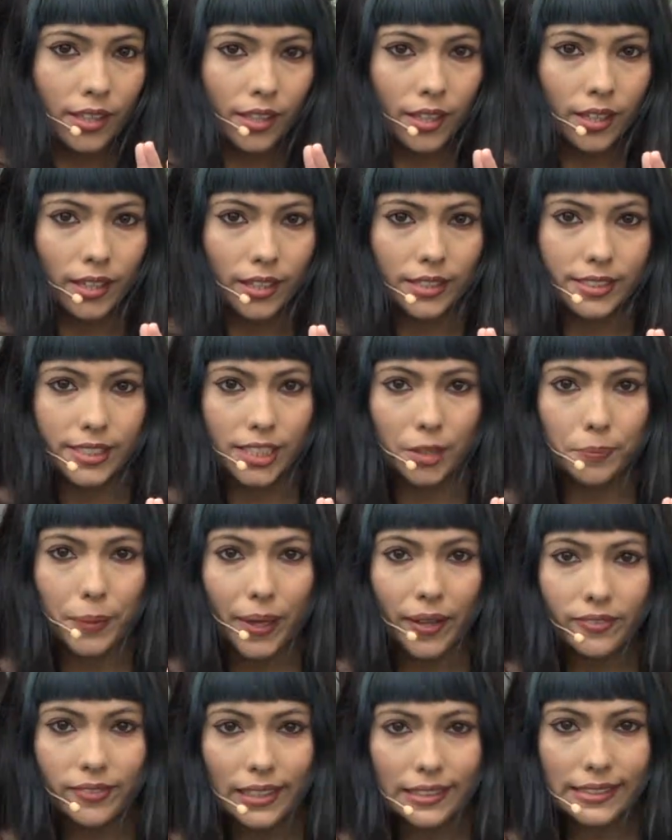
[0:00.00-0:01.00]
El
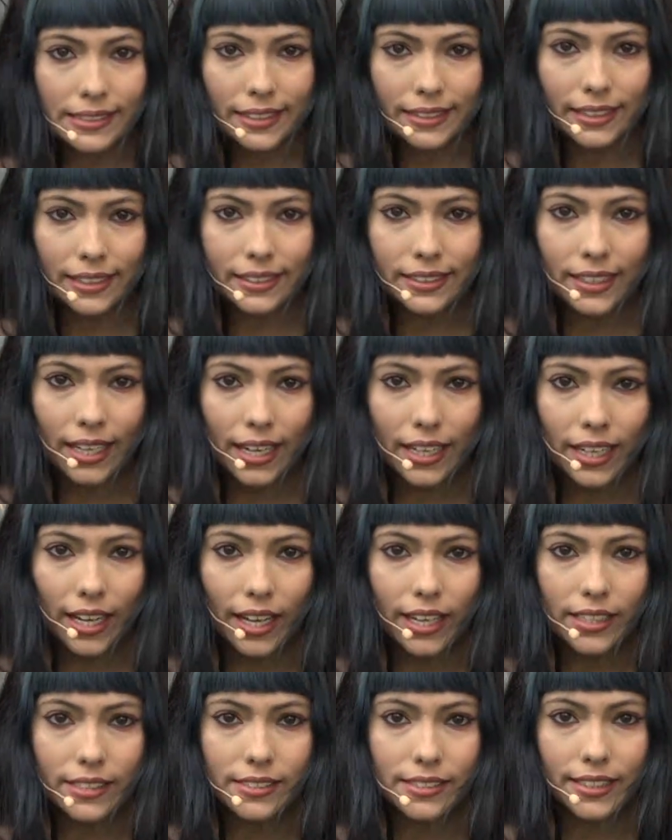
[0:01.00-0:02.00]
sirviente se detiene
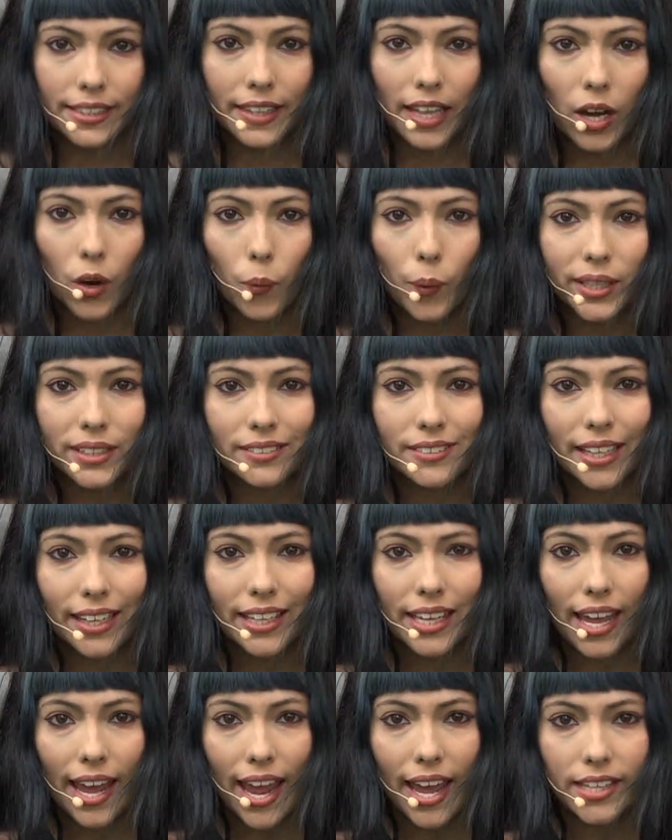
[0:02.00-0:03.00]
y se da cuenta
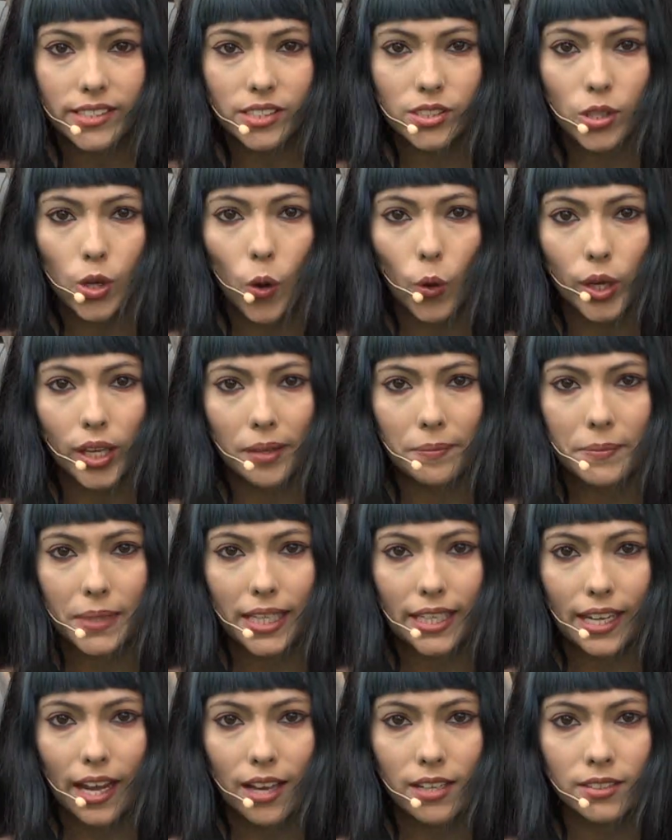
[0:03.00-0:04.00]
qué es lo que
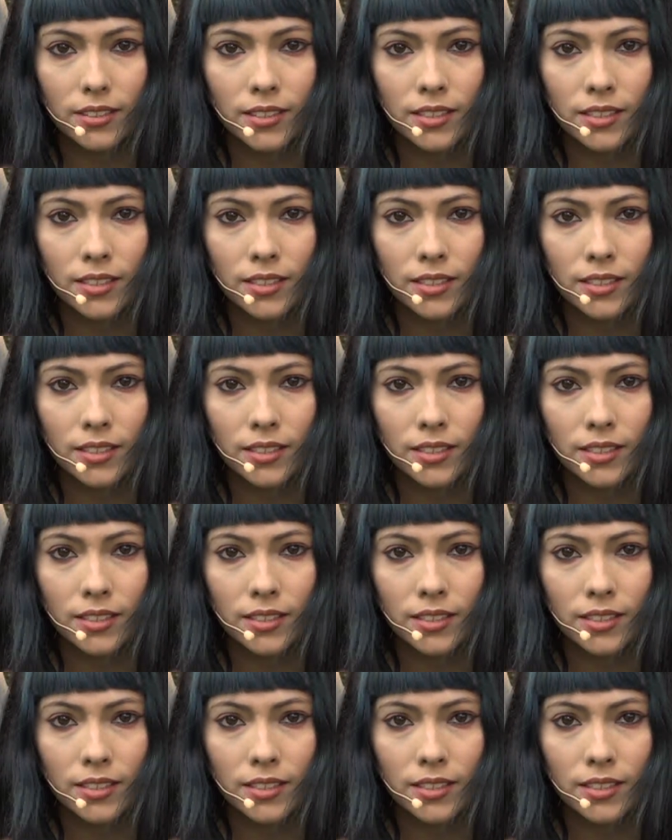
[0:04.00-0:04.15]
mira.